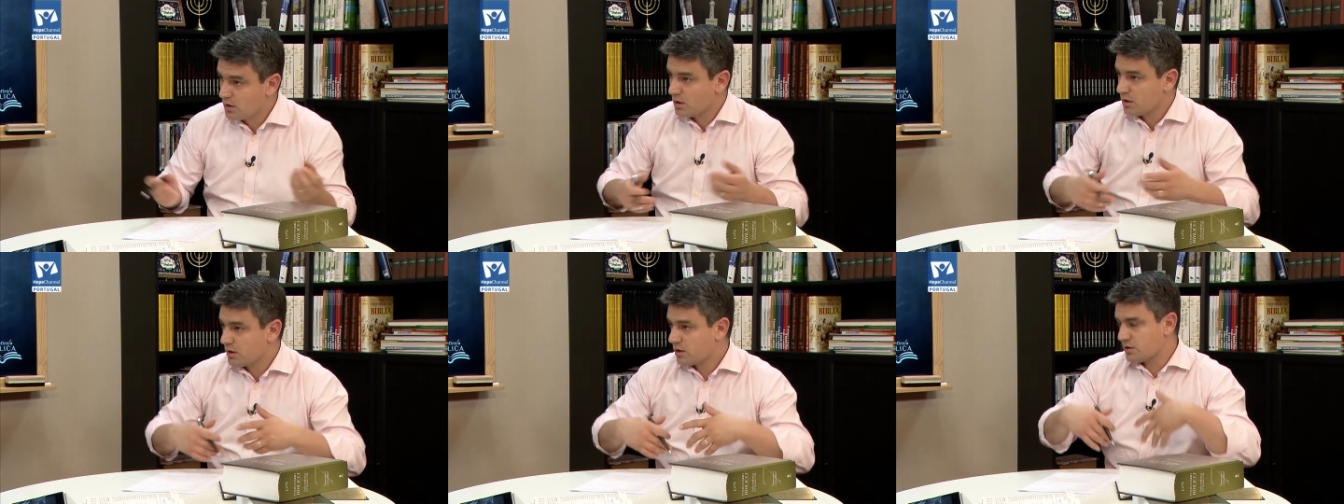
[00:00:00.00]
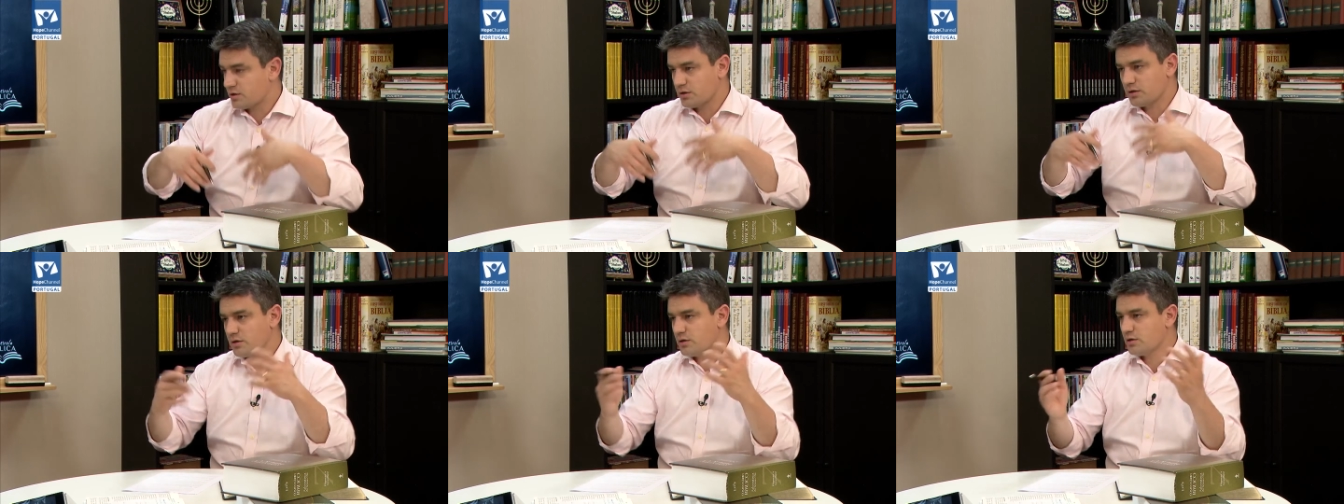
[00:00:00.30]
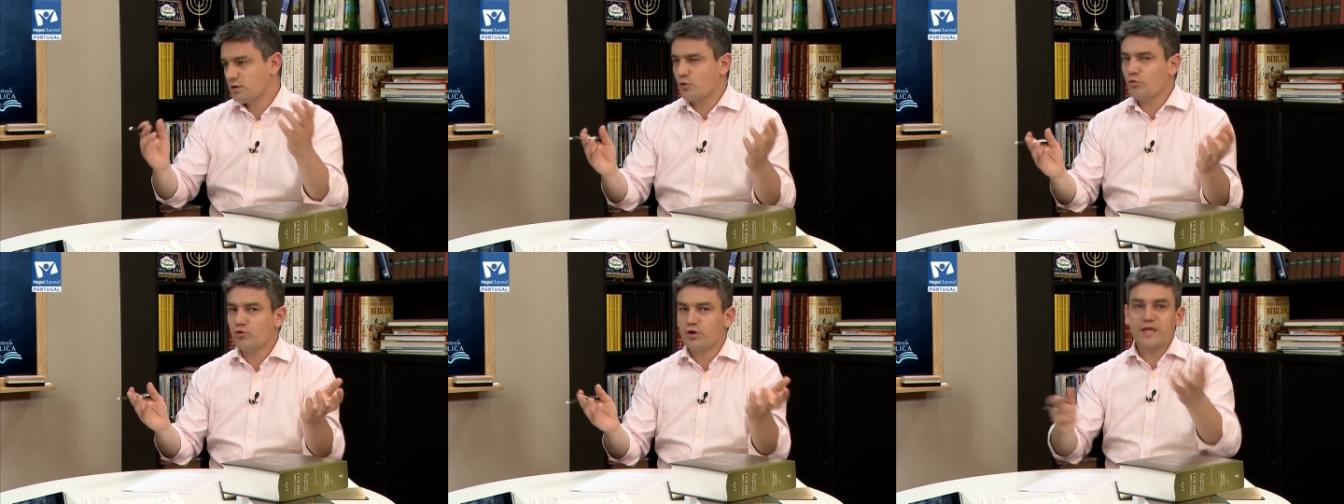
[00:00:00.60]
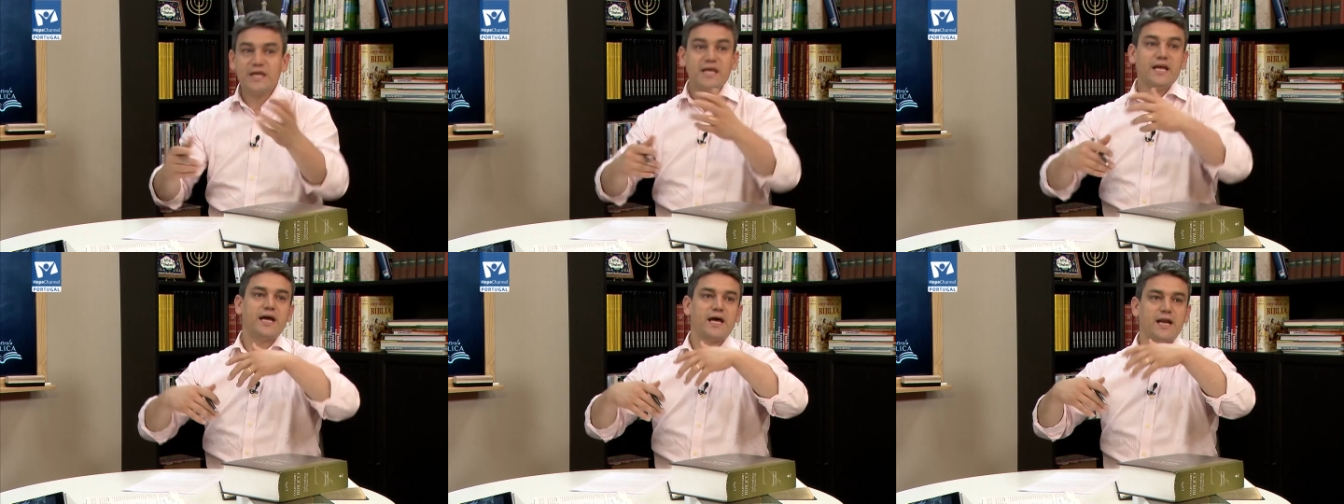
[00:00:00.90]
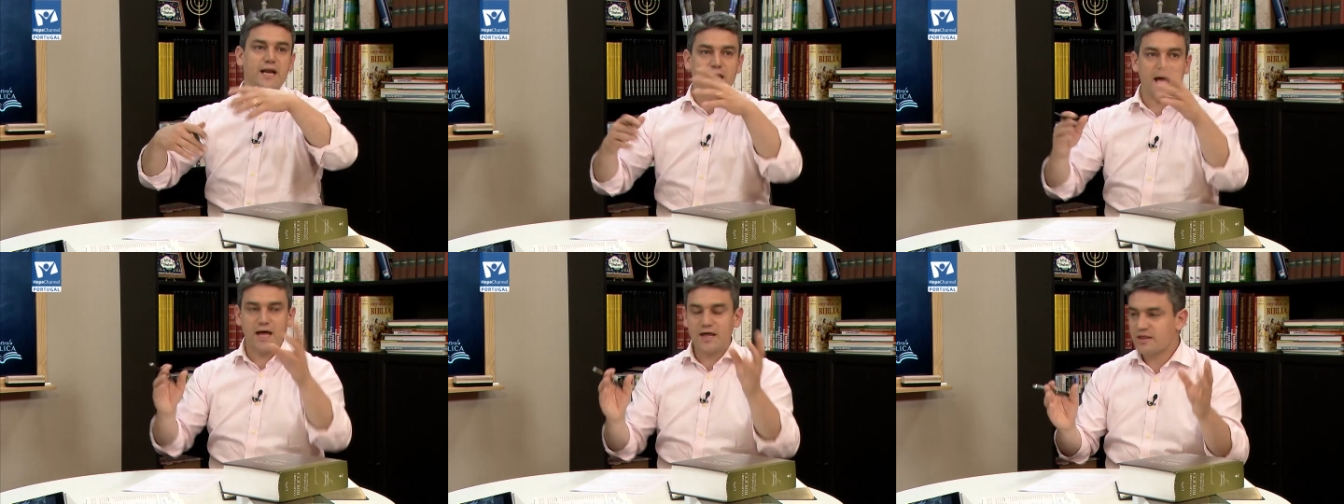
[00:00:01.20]
que não liga
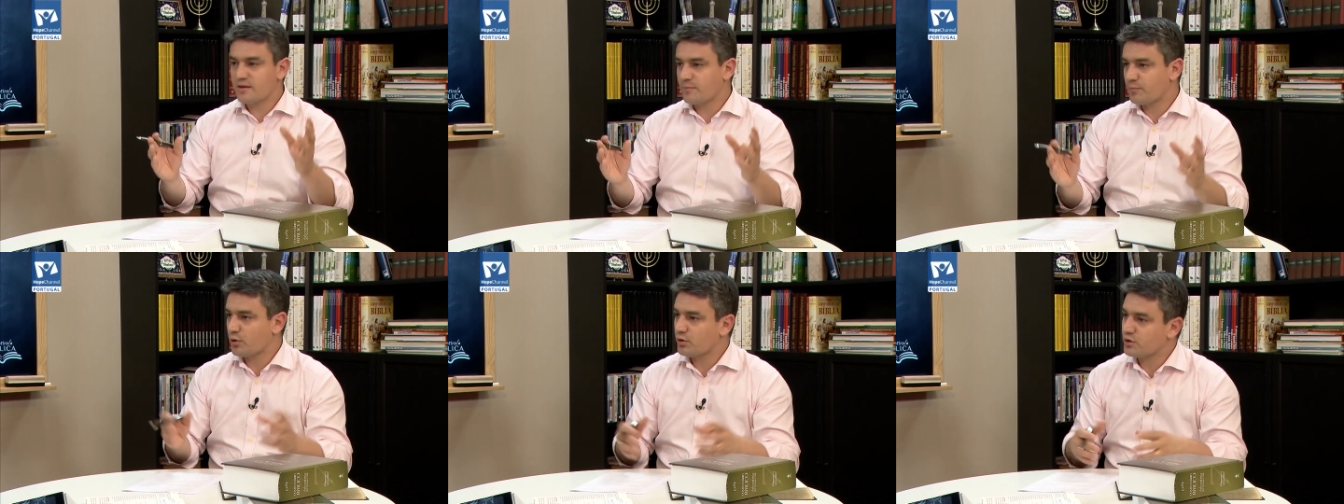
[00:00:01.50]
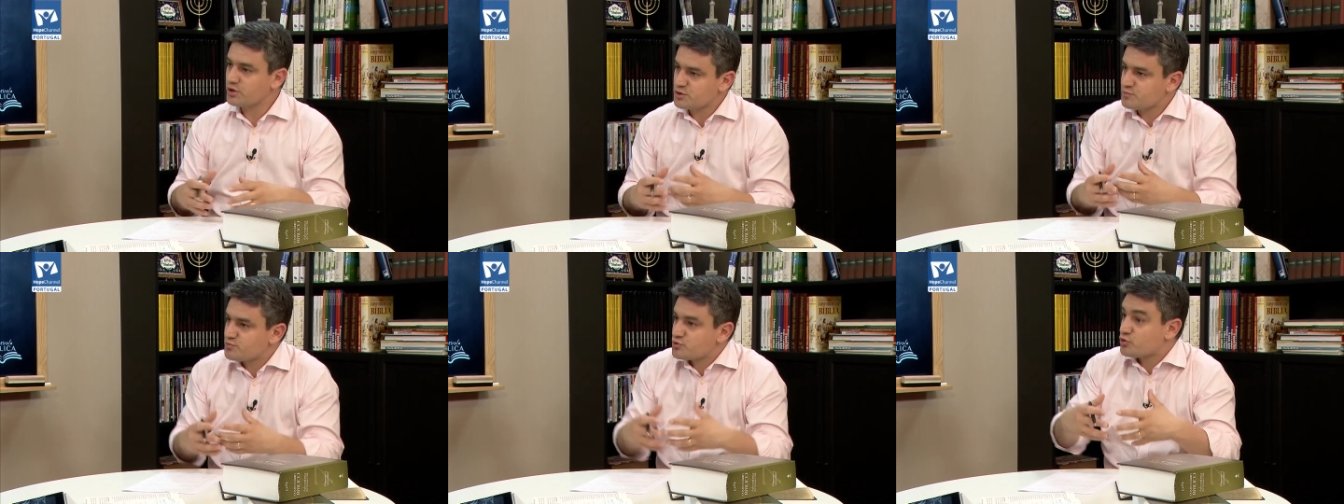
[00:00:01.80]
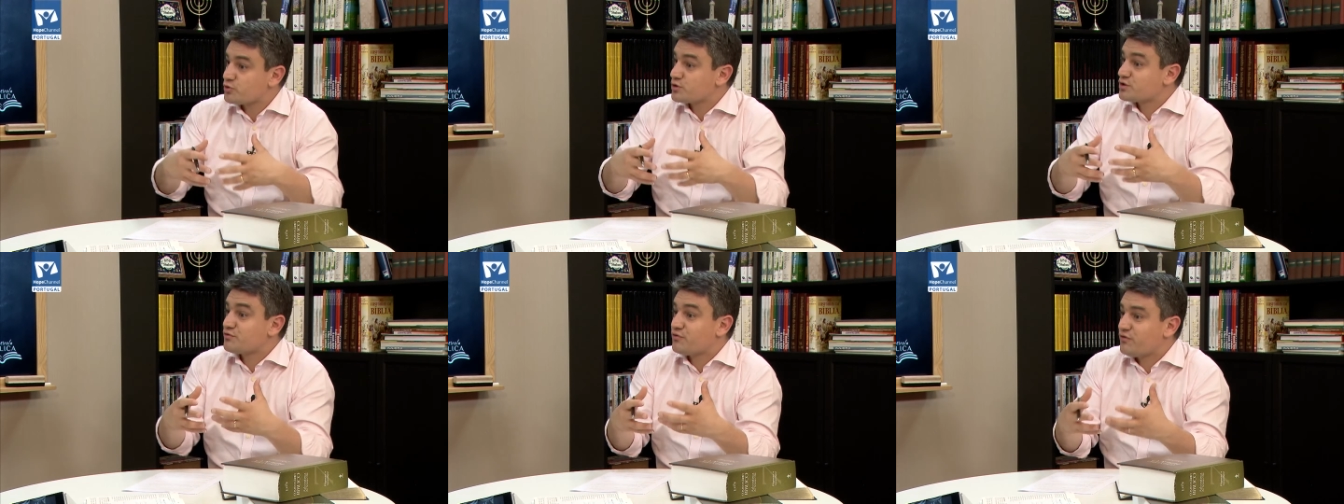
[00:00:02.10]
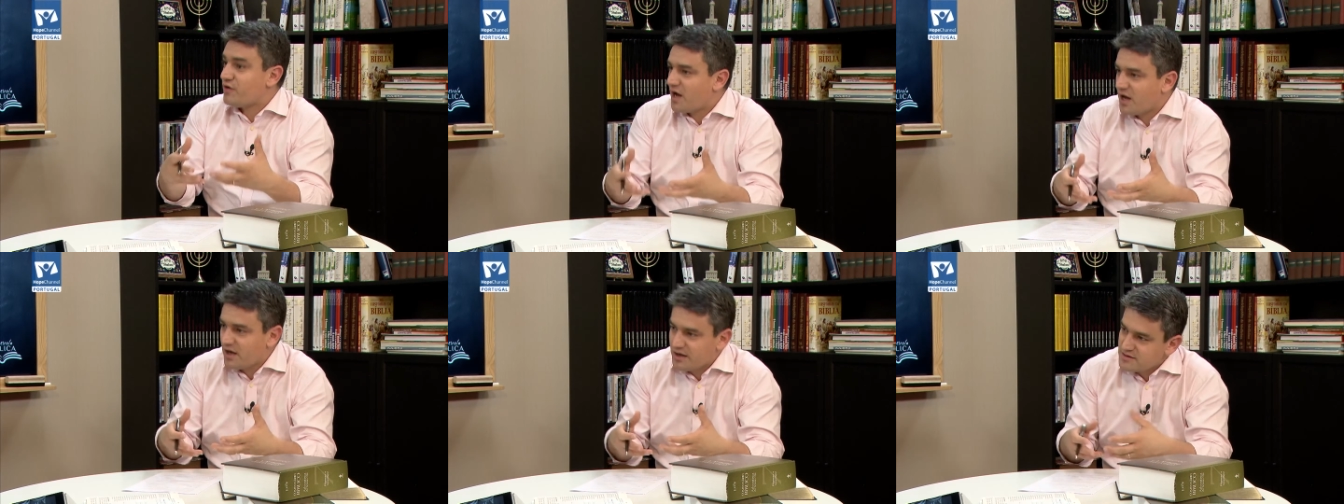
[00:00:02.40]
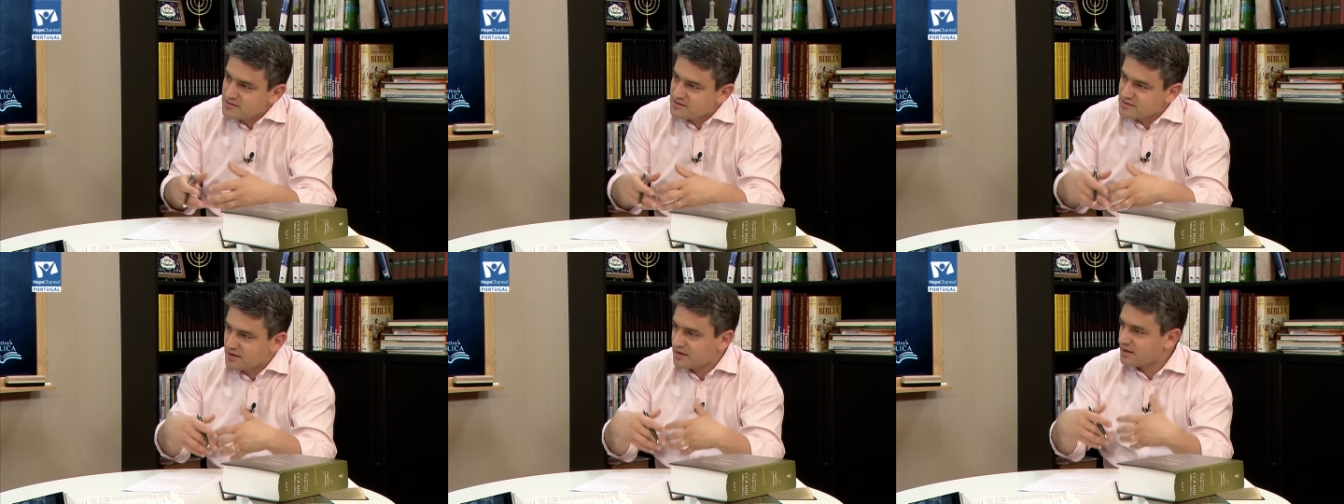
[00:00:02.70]
nada para o que as pessoas
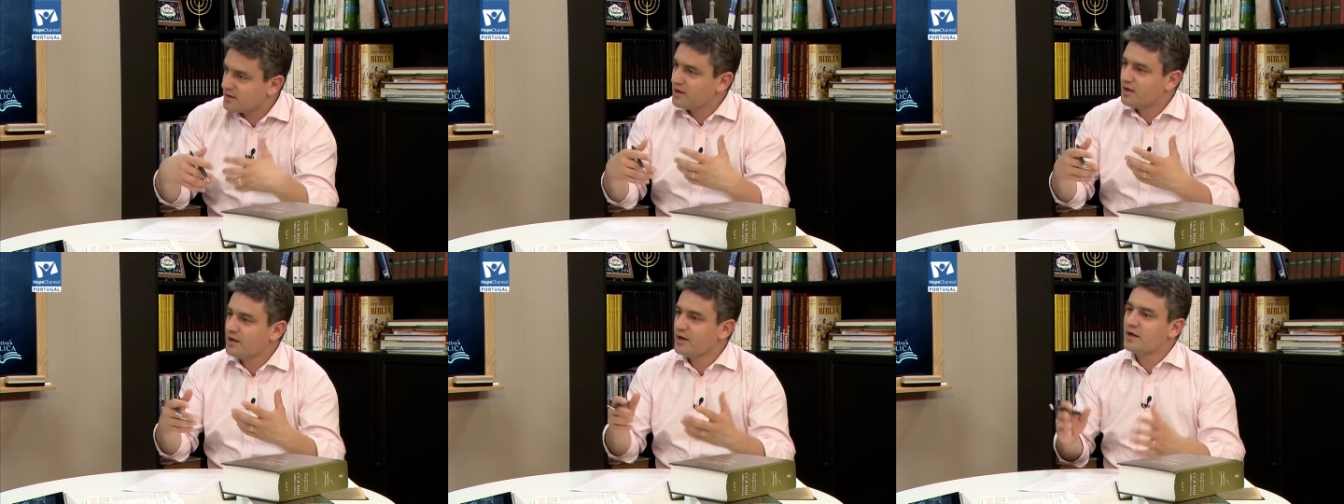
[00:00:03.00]
fazem,